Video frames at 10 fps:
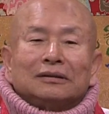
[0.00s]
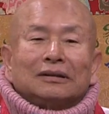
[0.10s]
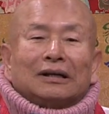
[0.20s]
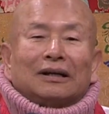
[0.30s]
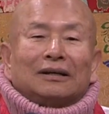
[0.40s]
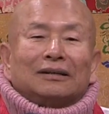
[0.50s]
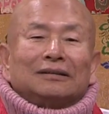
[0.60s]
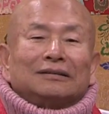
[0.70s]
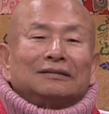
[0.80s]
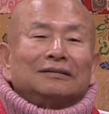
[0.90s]

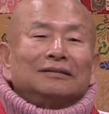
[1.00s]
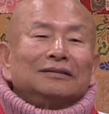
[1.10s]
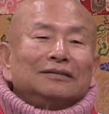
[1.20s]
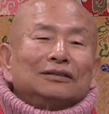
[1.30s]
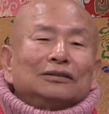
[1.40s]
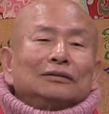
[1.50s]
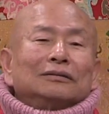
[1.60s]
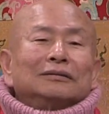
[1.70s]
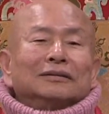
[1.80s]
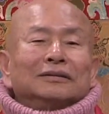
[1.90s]
啊！
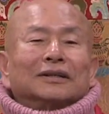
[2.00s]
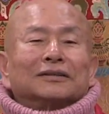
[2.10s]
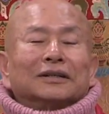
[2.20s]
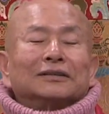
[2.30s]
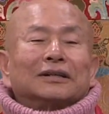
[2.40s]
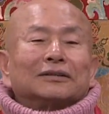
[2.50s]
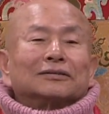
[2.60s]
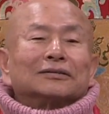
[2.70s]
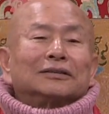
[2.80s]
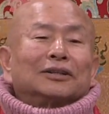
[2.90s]
你那个雷藏
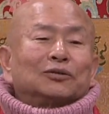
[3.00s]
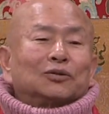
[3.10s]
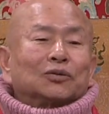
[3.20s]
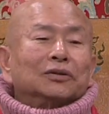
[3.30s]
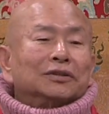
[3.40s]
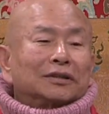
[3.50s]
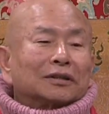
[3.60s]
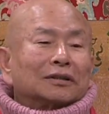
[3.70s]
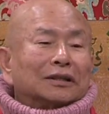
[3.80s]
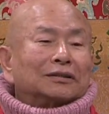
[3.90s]
寺叫尊
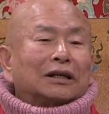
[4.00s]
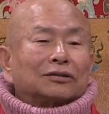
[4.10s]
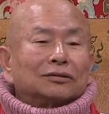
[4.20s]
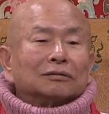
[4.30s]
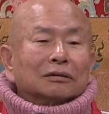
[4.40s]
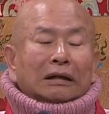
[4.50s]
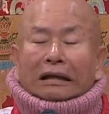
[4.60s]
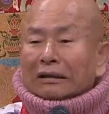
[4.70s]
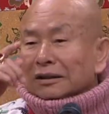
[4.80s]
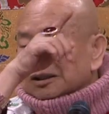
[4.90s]
圣雷藏寺，
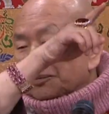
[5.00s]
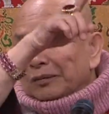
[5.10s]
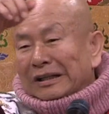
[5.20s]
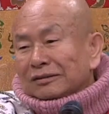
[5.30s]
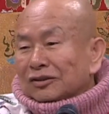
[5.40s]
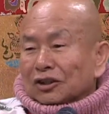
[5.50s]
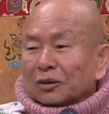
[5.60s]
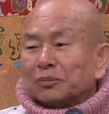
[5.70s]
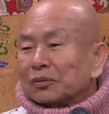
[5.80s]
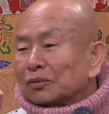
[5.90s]
里面
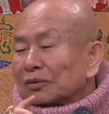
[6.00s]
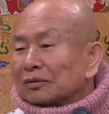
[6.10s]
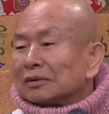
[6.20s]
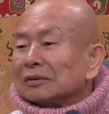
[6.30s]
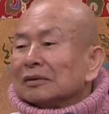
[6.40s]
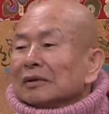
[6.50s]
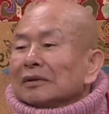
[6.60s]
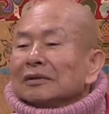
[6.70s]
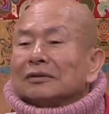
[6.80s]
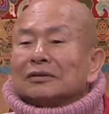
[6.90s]
全部都是
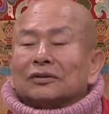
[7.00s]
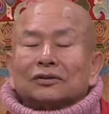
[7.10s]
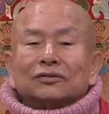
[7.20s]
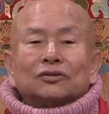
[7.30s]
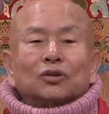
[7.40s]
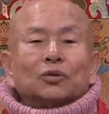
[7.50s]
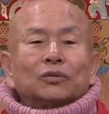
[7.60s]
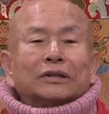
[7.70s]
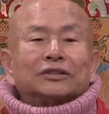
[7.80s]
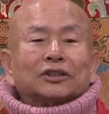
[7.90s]
四周
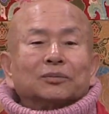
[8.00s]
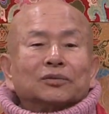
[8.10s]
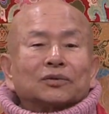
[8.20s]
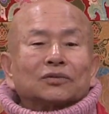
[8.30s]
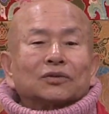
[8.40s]
围全部都是